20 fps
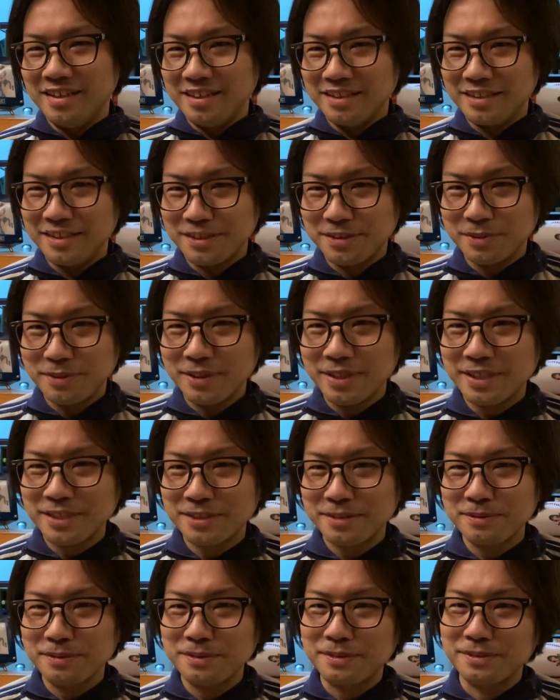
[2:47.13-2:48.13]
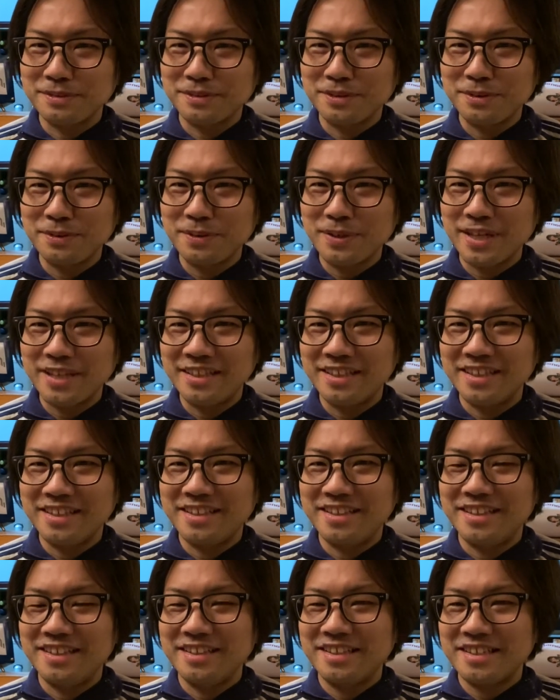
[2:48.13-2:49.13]
で、それがすごく表現でき
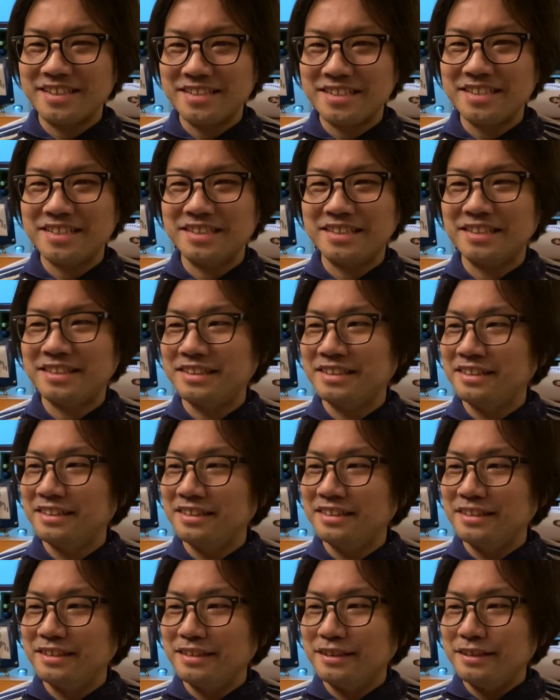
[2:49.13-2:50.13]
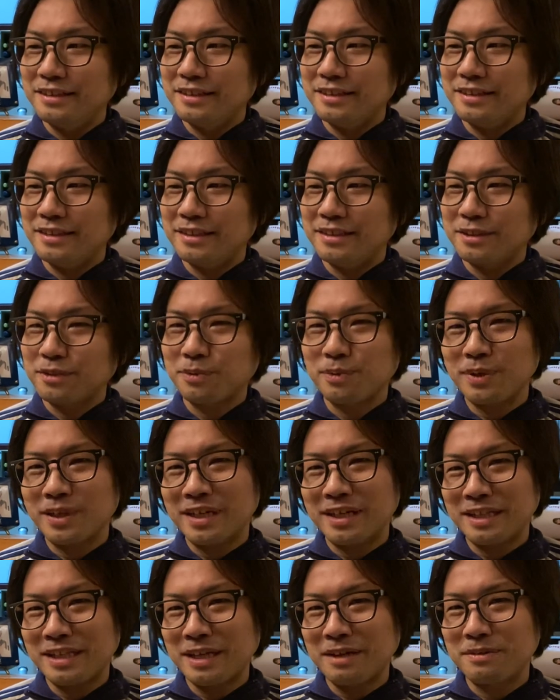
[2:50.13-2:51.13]
ていたし、えーと、とこれか
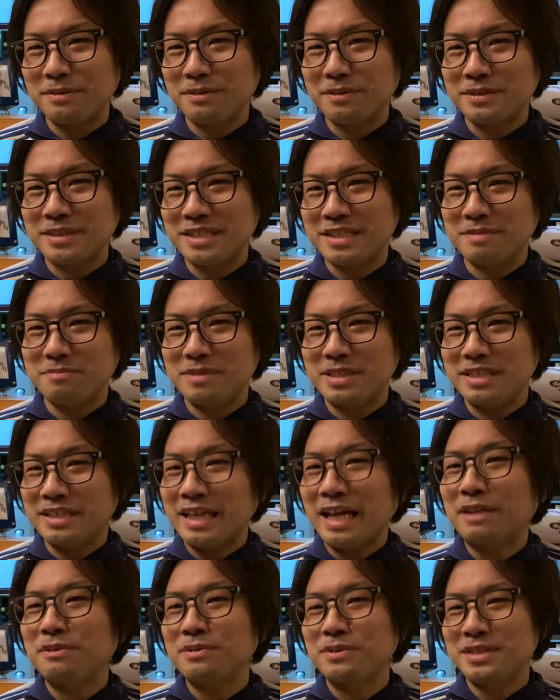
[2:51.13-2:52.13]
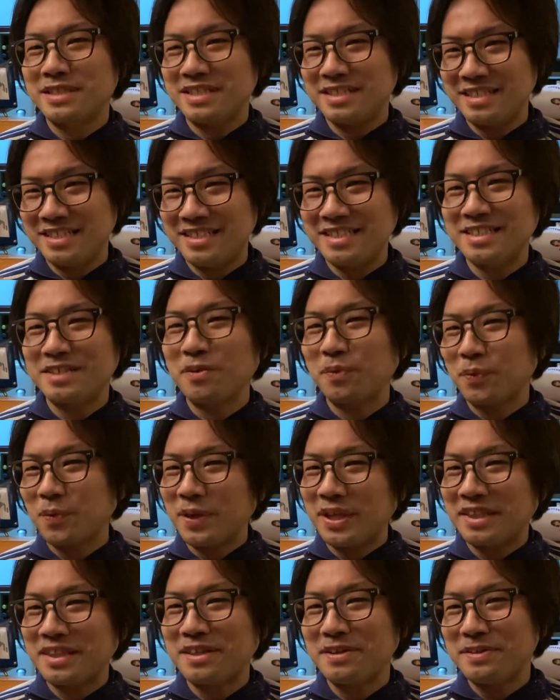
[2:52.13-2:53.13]
ら楽しみ楽しいこと
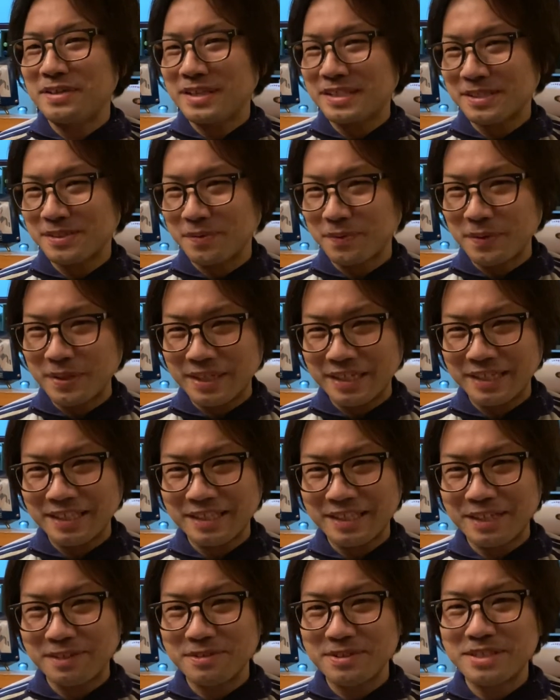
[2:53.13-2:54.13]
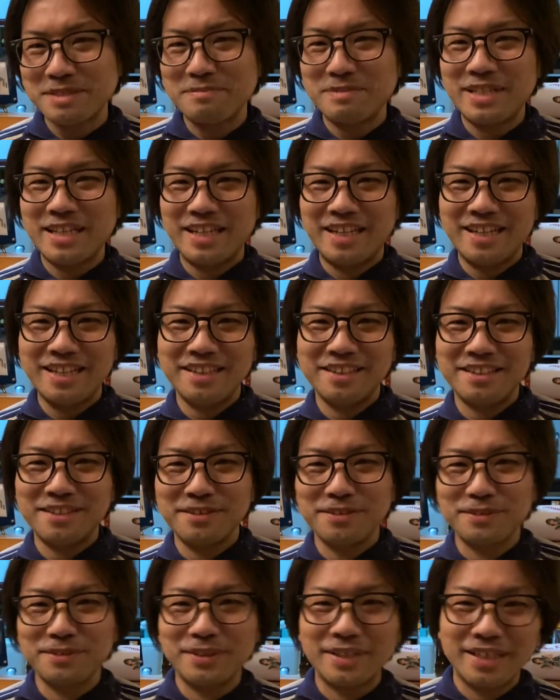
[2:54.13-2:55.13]
やってるやつこれから楽しみだなっていう
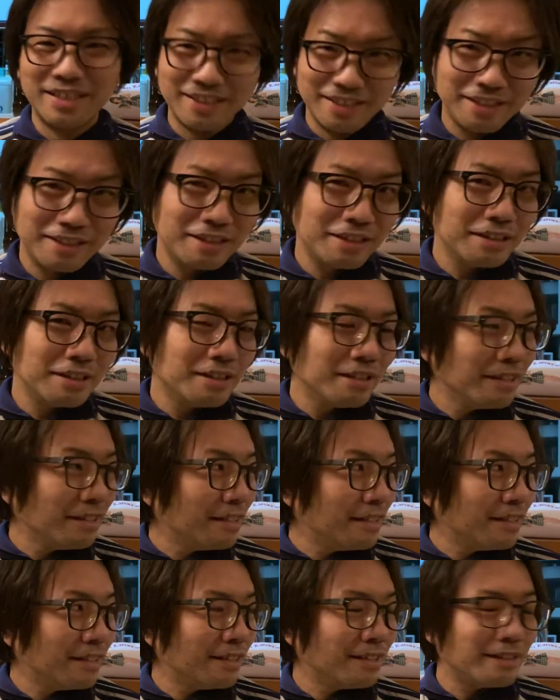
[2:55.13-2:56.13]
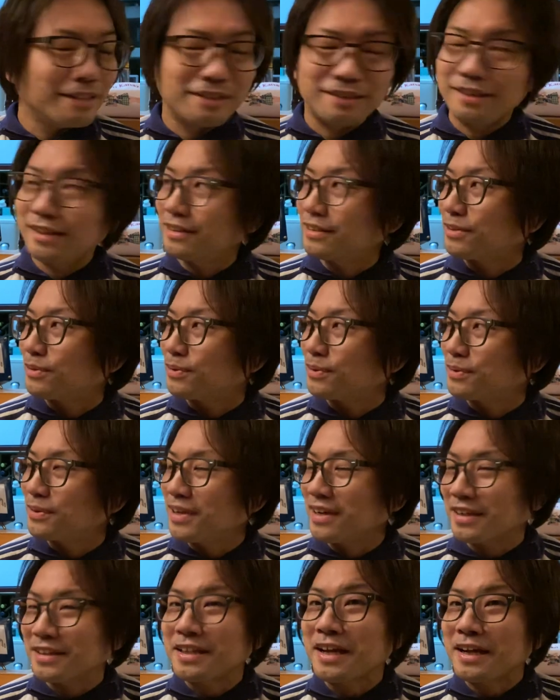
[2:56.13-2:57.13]
ようなあなんだろうな
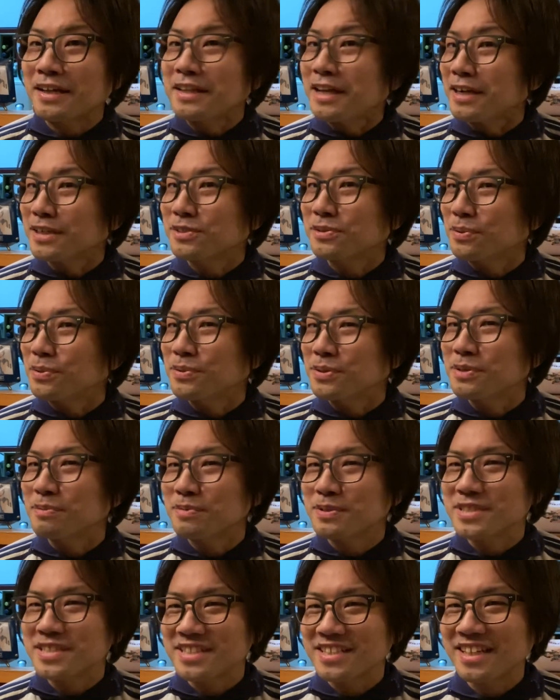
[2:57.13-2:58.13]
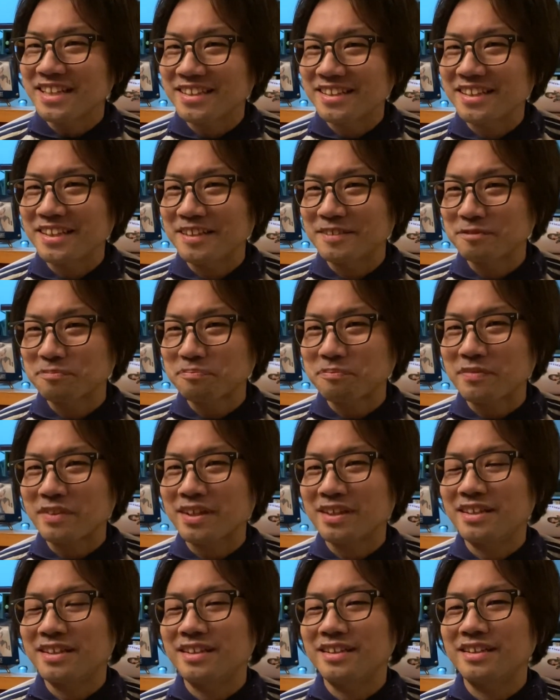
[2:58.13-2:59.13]
んかなんかなんかそういう気持ちになった
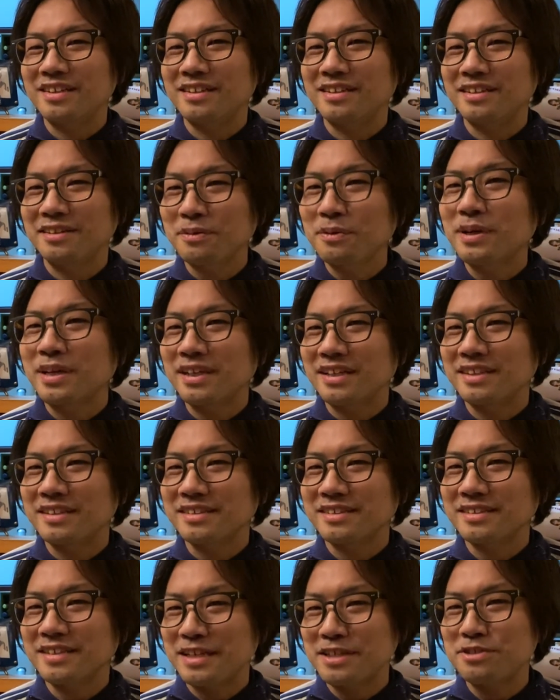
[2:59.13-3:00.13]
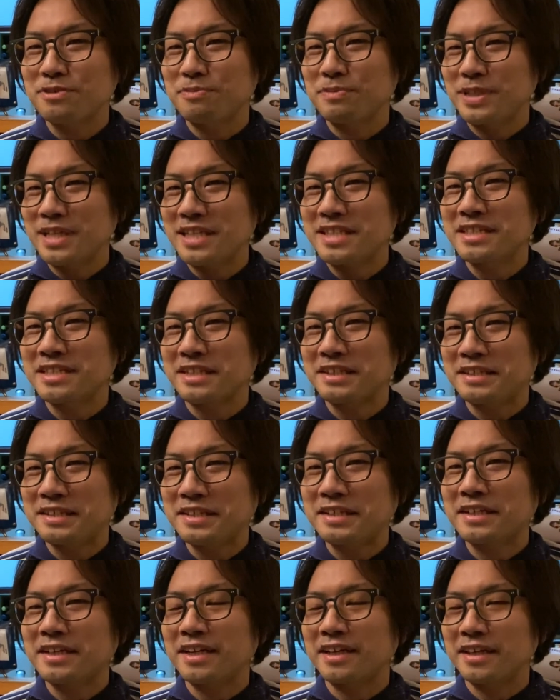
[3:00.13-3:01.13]
えー、のが最初見出したきっ
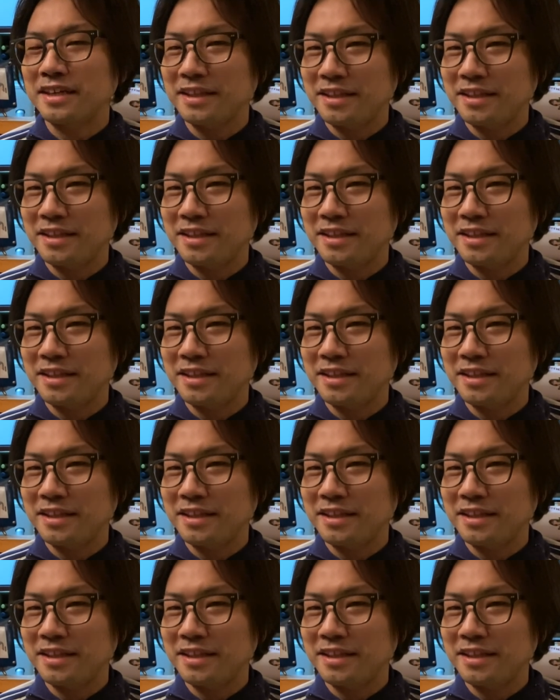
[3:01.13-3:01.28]
かけ